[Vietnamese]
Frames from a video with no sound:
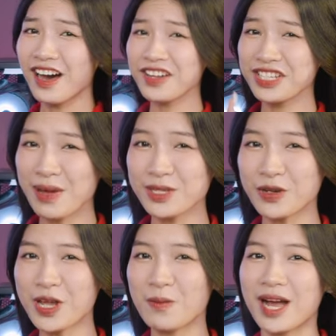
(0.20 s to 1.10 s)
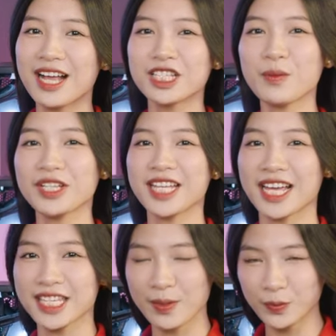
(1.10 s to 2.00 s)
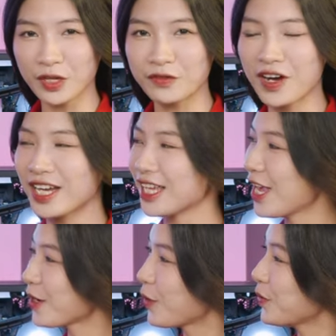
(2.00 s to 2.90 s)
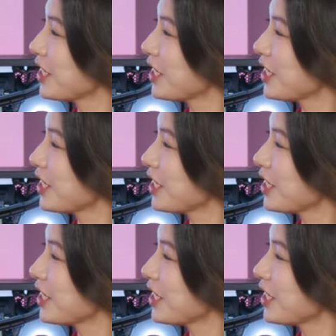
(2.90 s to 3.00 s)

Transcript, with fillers: hơn 5 triệu đồng cho một trải nghiệm tuyệt vời cùng